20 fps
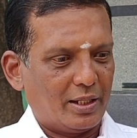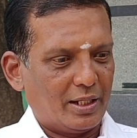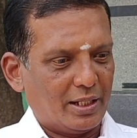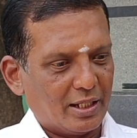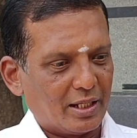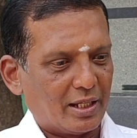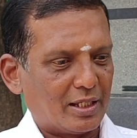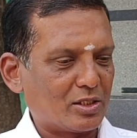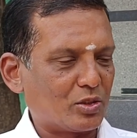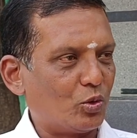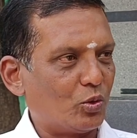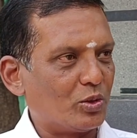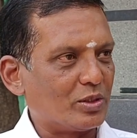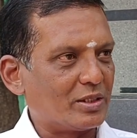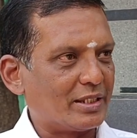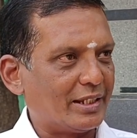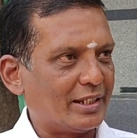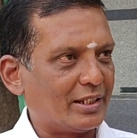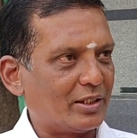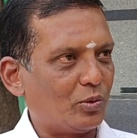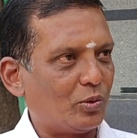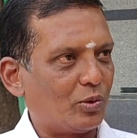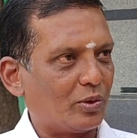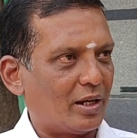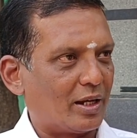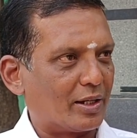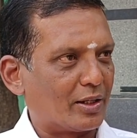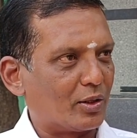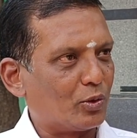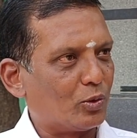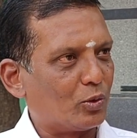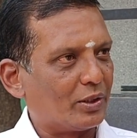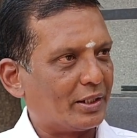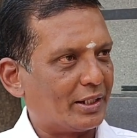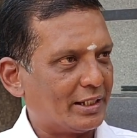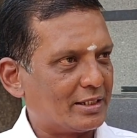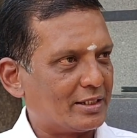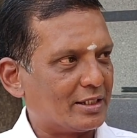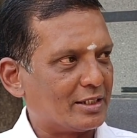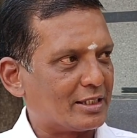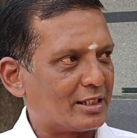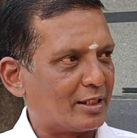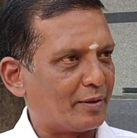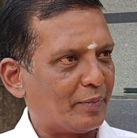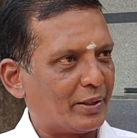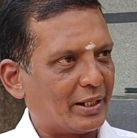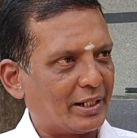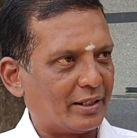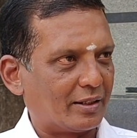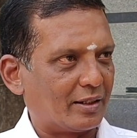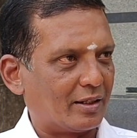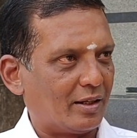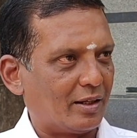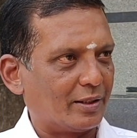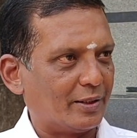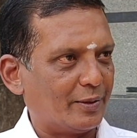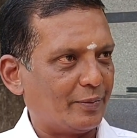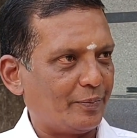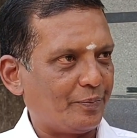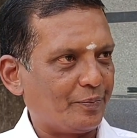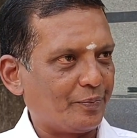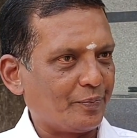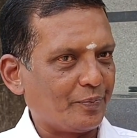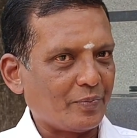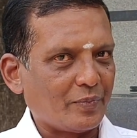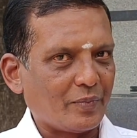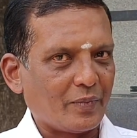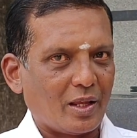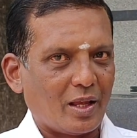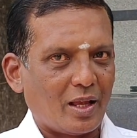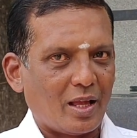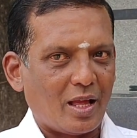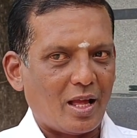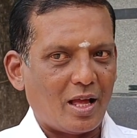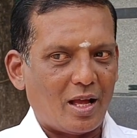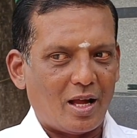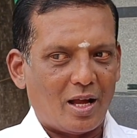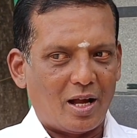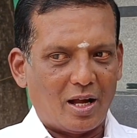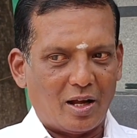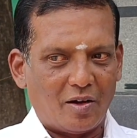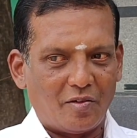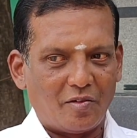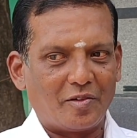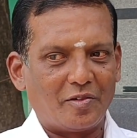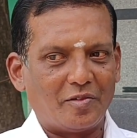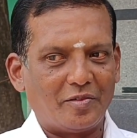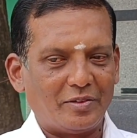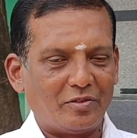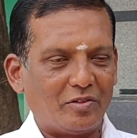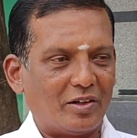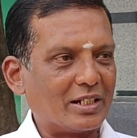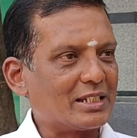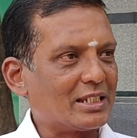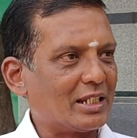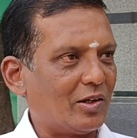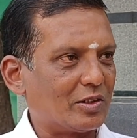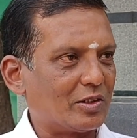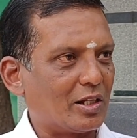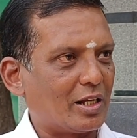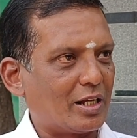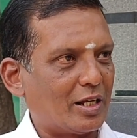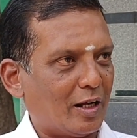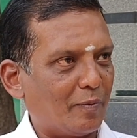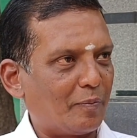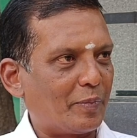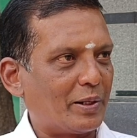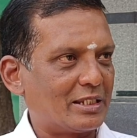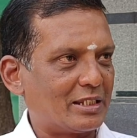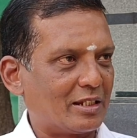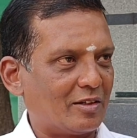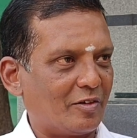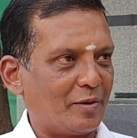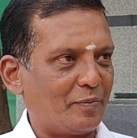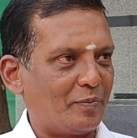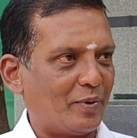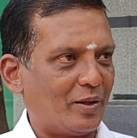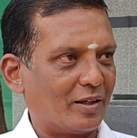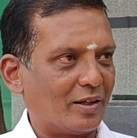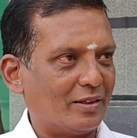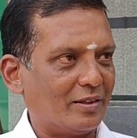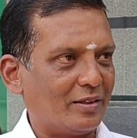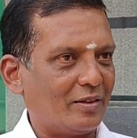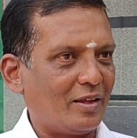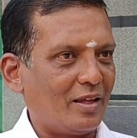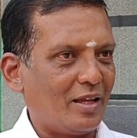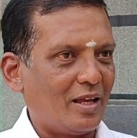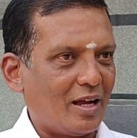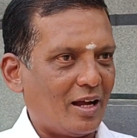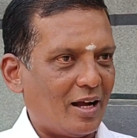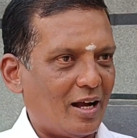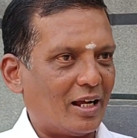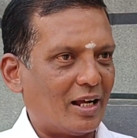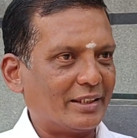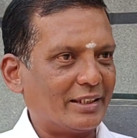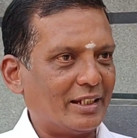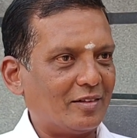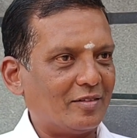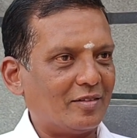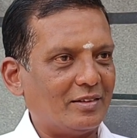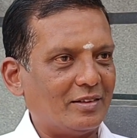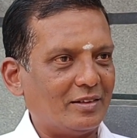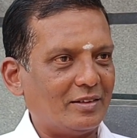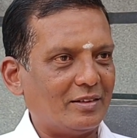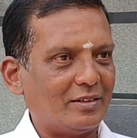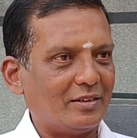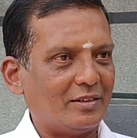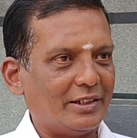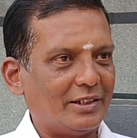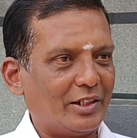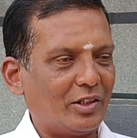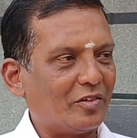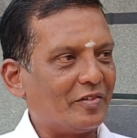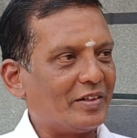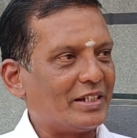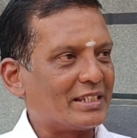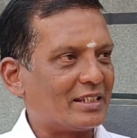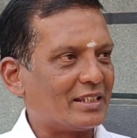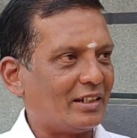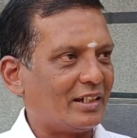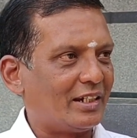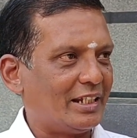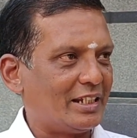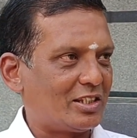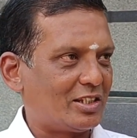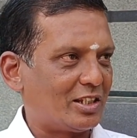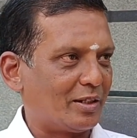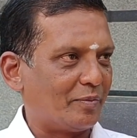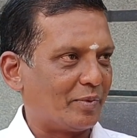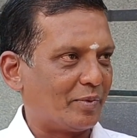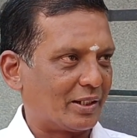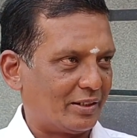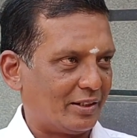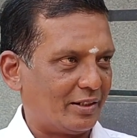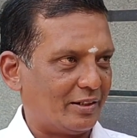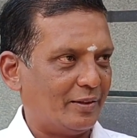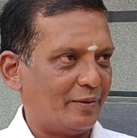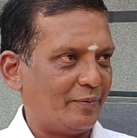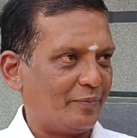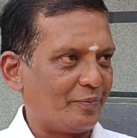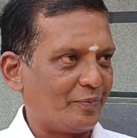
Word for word: எல்லா ஸ்கூலும் சேர்த்து ஒரு அறநூறு டீச்சர்ஸுக்கு மேலே இருக்காங்க அவங்க வந்து வருஷா வருஷம் காம்படிஷன் வைப்பாங்க அதில் வந்து இன்னோவேஷன் டீச்சிங் மெத்தட்